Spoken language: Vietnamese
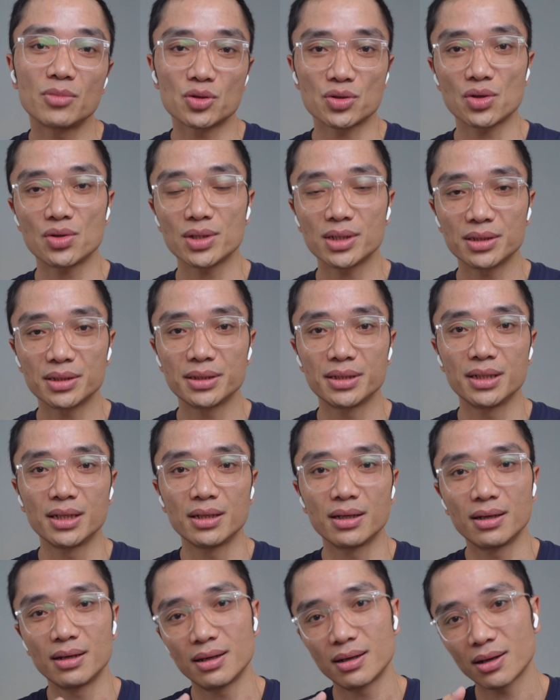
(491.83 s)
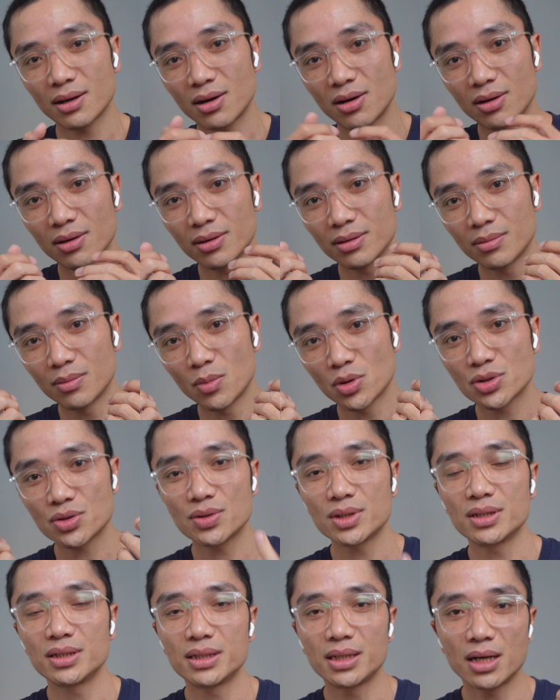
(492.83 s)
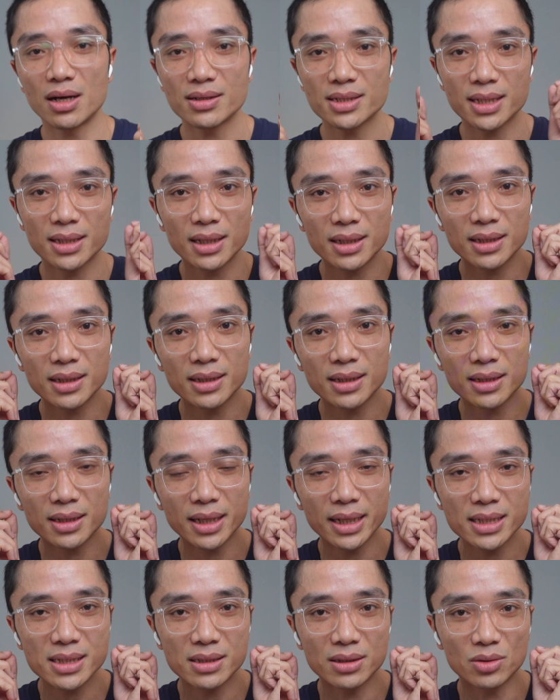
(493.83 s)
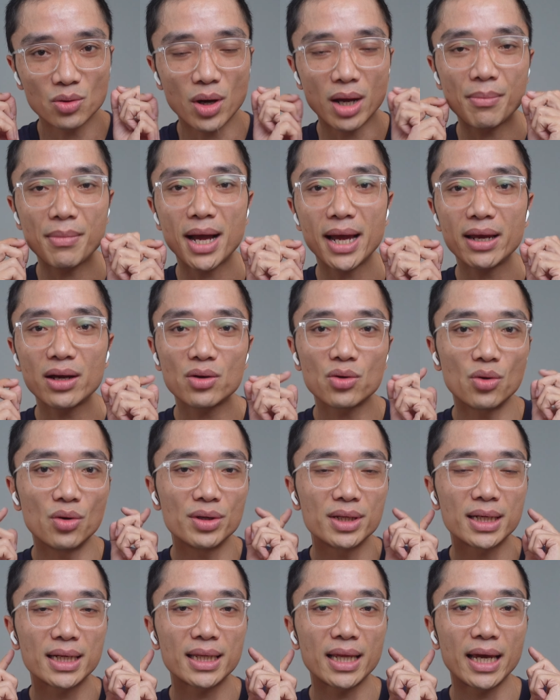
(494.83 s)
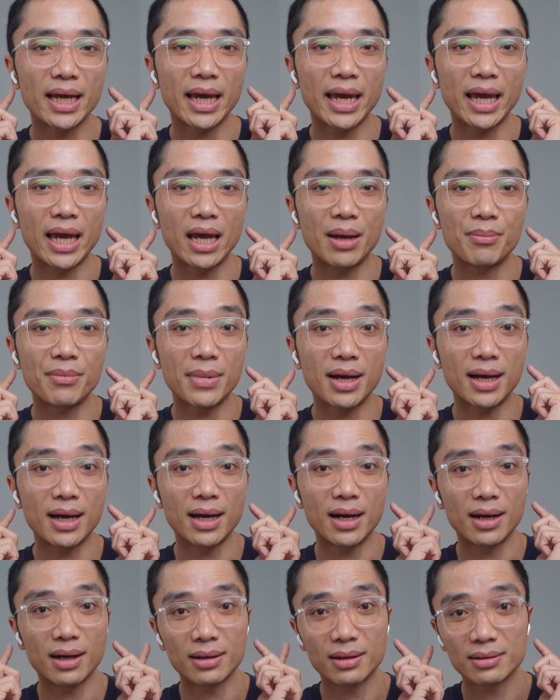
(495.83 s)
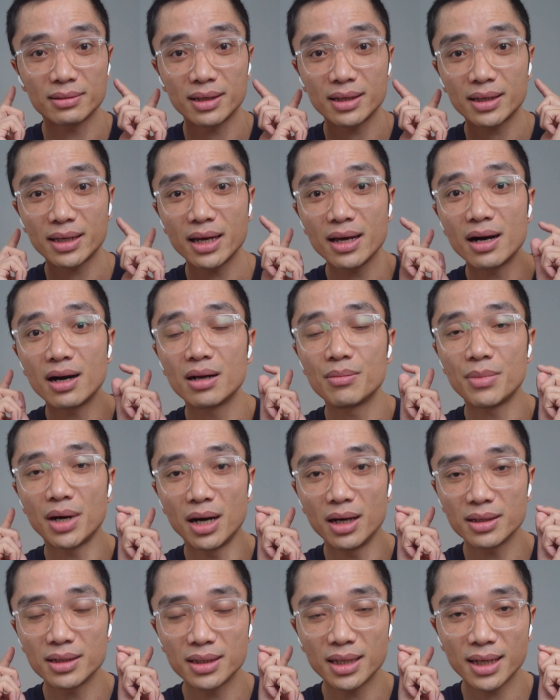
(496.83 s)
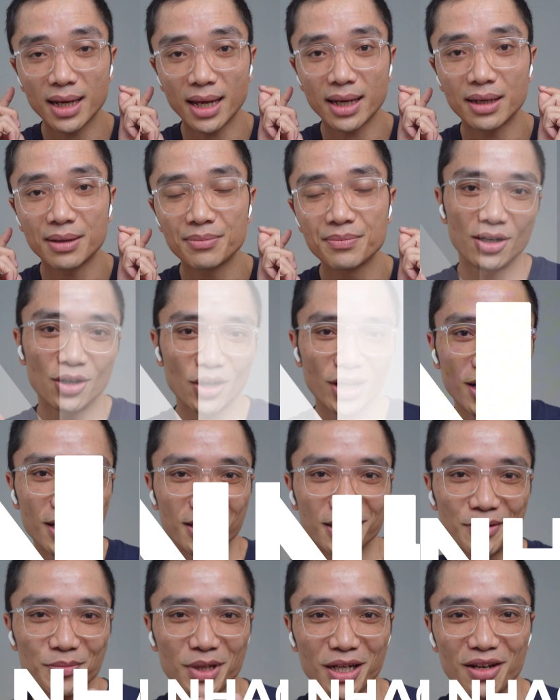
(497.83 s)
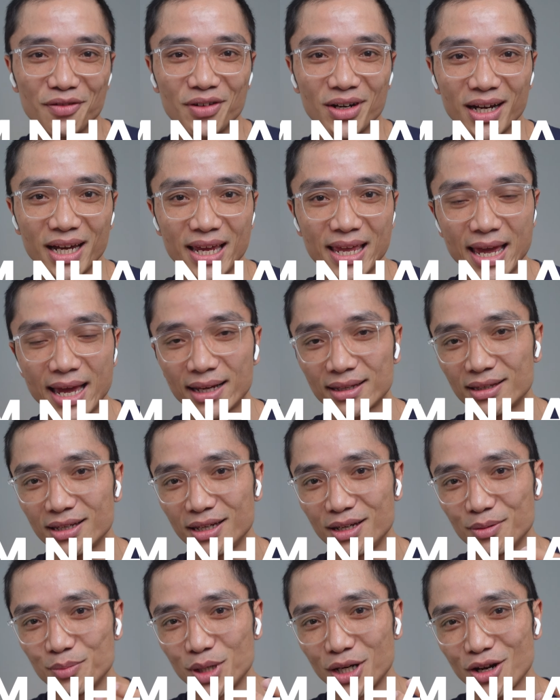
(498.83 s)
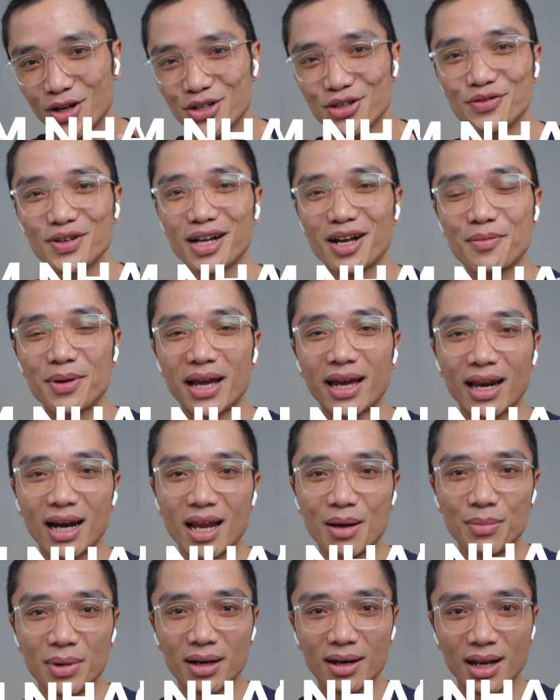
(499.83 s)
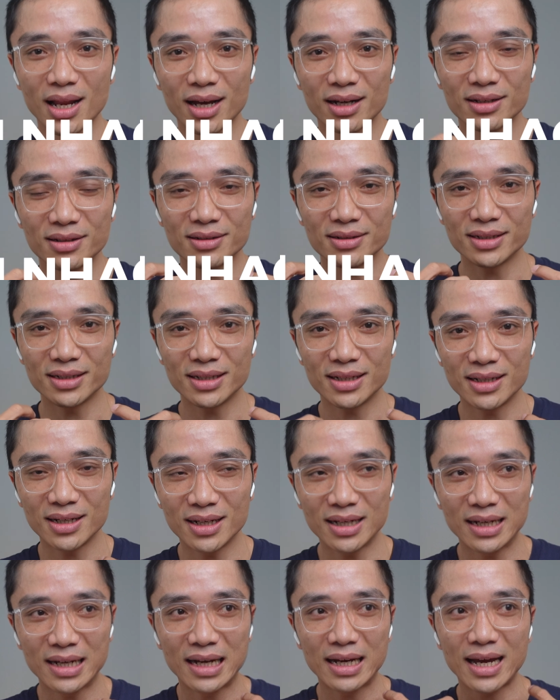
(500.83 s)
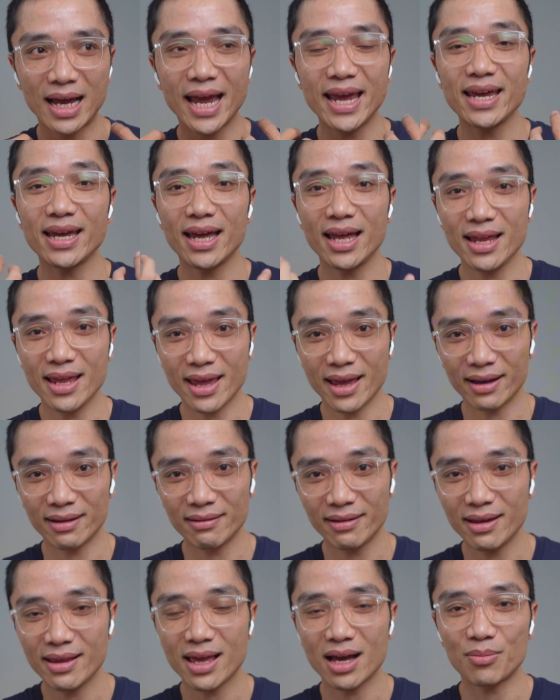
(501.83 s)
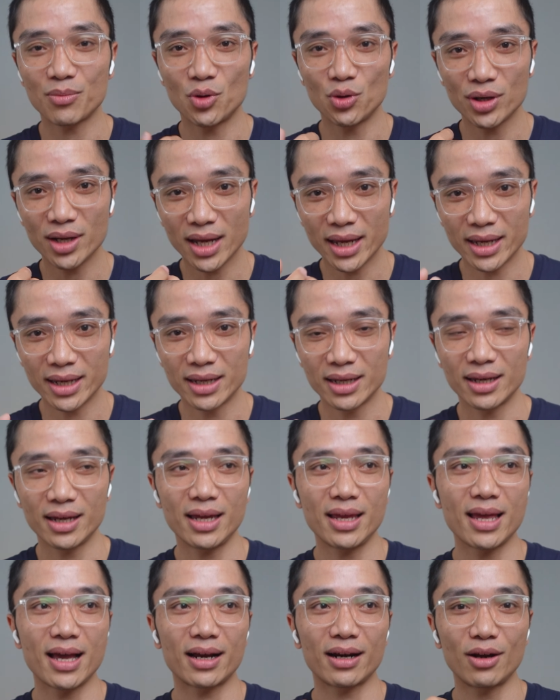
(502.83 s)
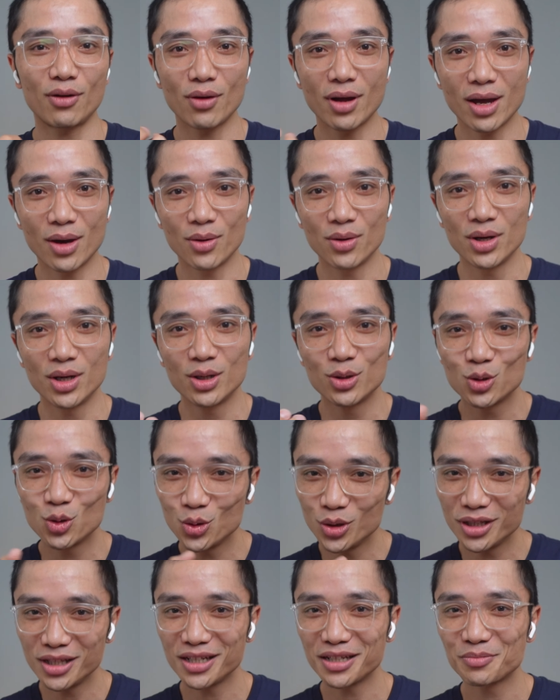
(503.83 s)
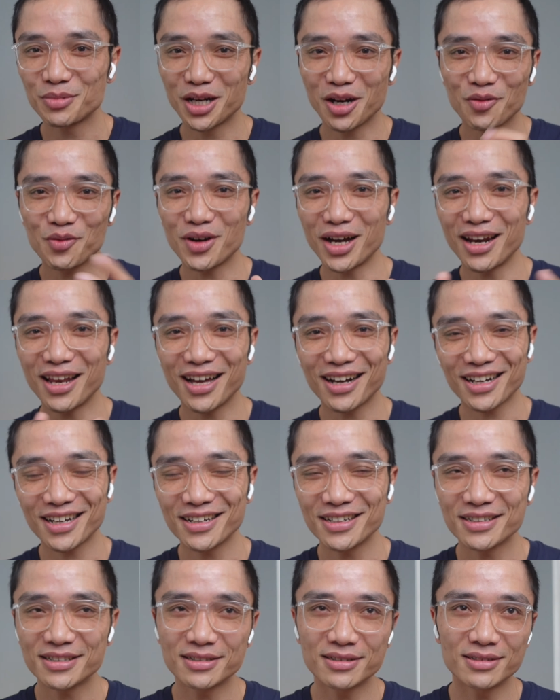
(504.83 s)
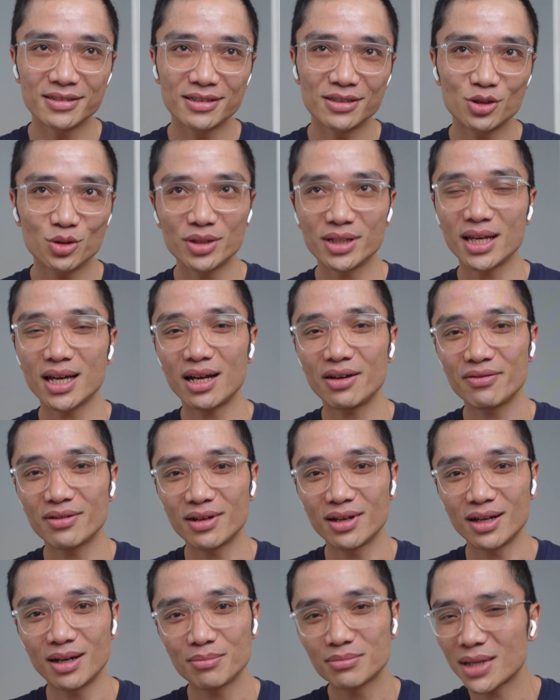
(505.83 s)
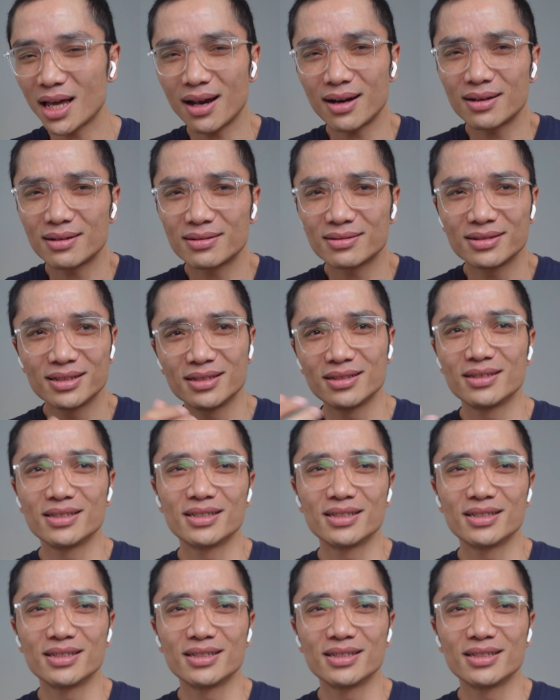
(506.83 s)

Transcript: một số người à, còn một số người thì họ sẽ thích cái sự thoải mái của những cái tai nghe mà thiết kế hơi mở như thế này ok tiếp đến là phần nghe nhạc thì mình nói trước với các bạn là mình là người ờ, hay nghe nhạc nghe nhạc mỗi ngày nghe nhạc đều đều tuy nhiên mình không phải là cái người chuyên gia về âm thanh